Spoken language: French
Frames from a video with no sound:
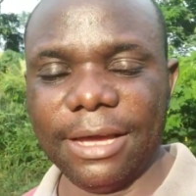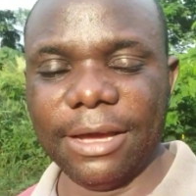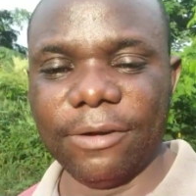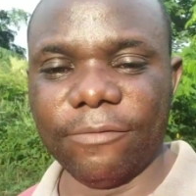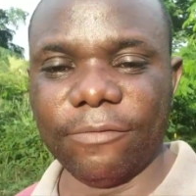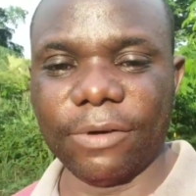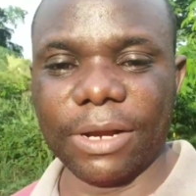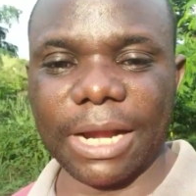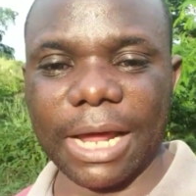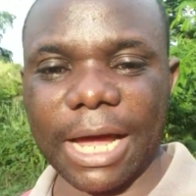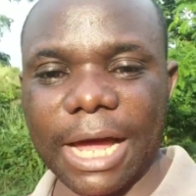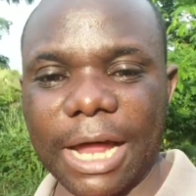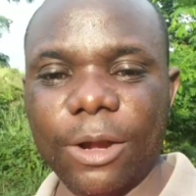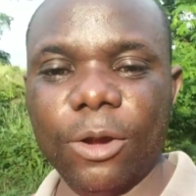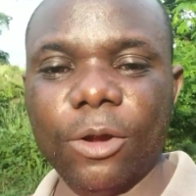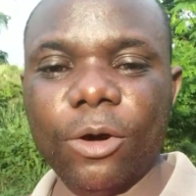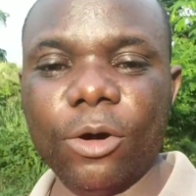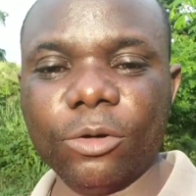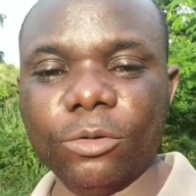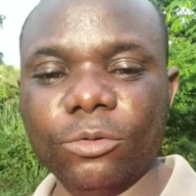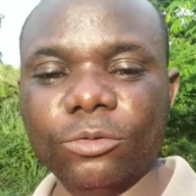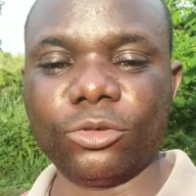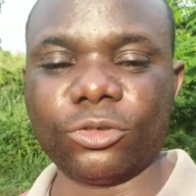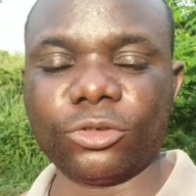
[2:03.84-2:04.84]
voilà,
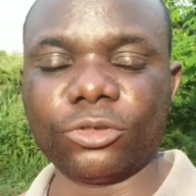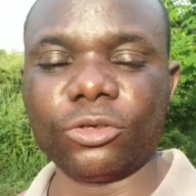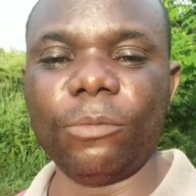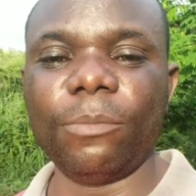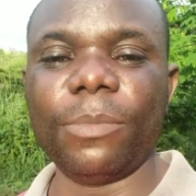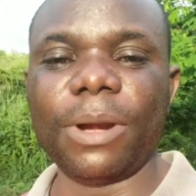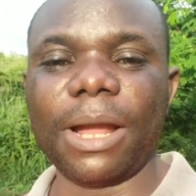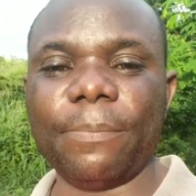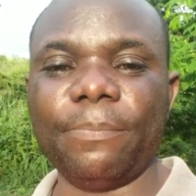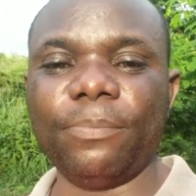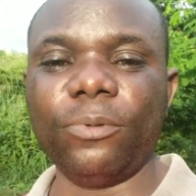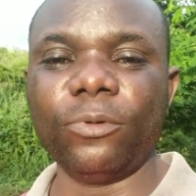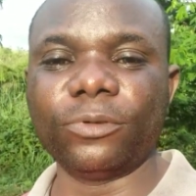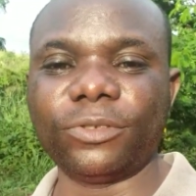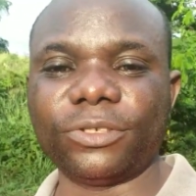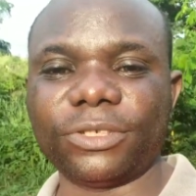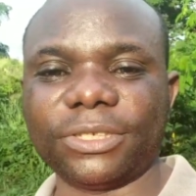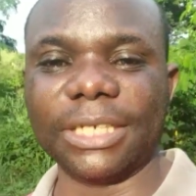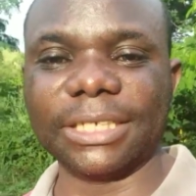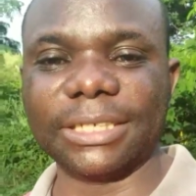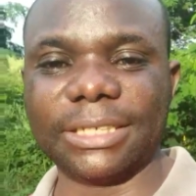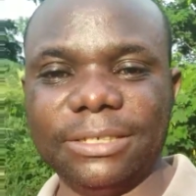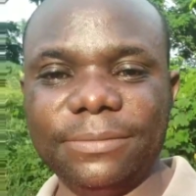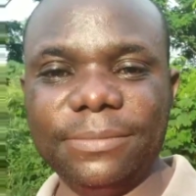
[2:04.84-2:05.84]
alors nous sommes là pour
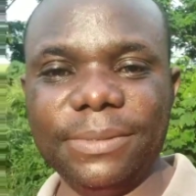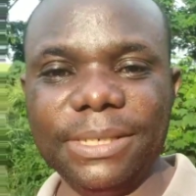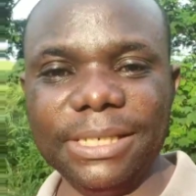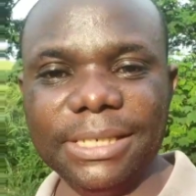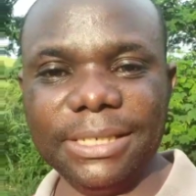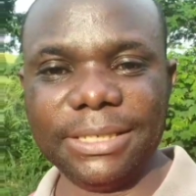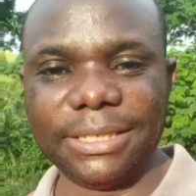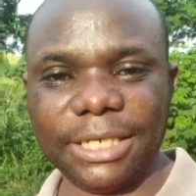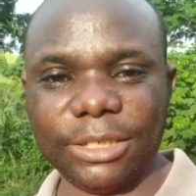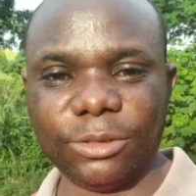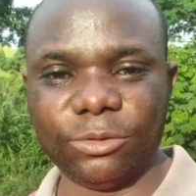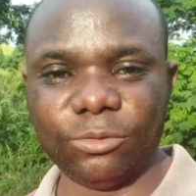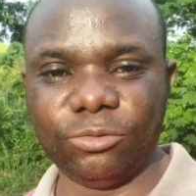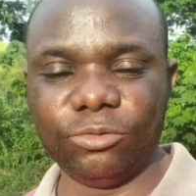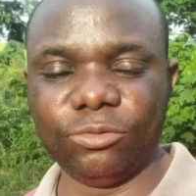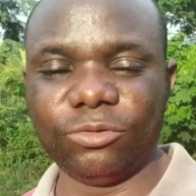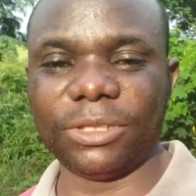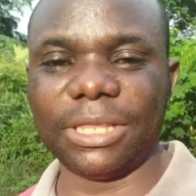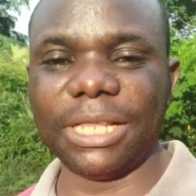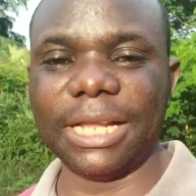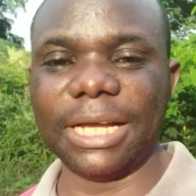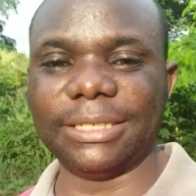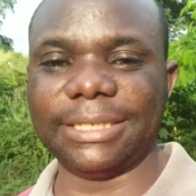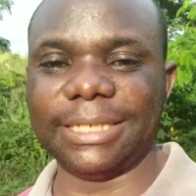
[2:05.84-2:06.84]
sensibiliser
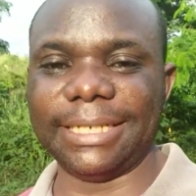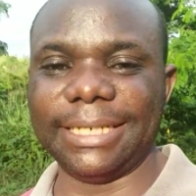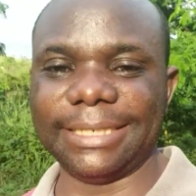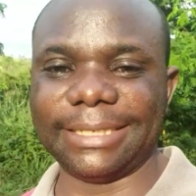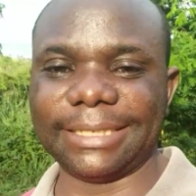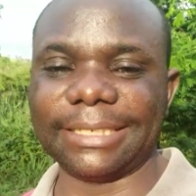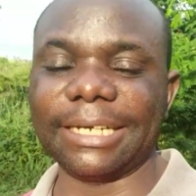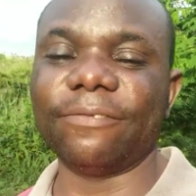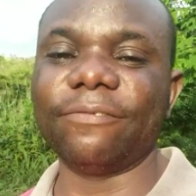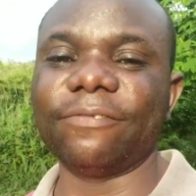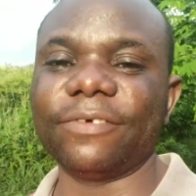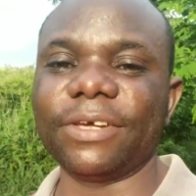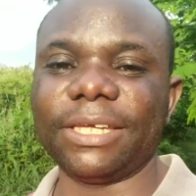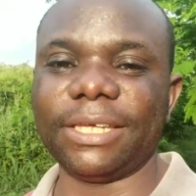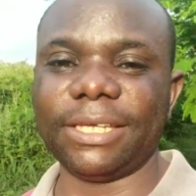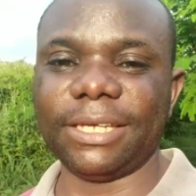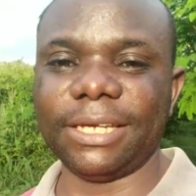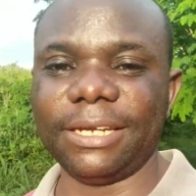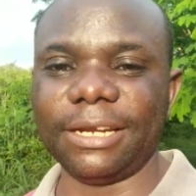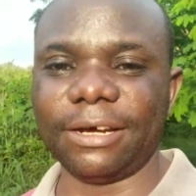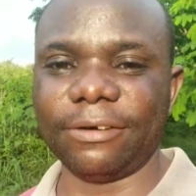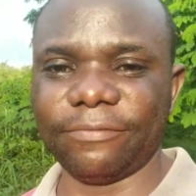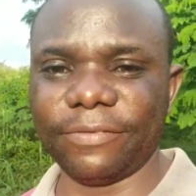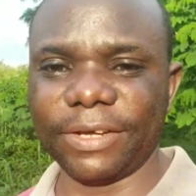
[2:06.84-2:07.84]
toute la jeunesse
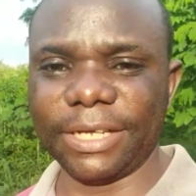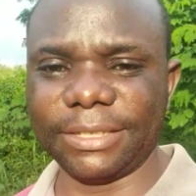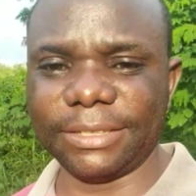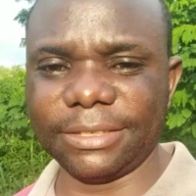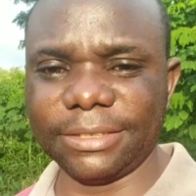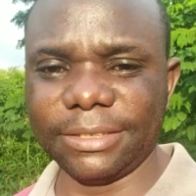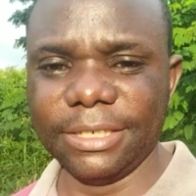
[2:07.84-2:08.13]
africaine, en fait,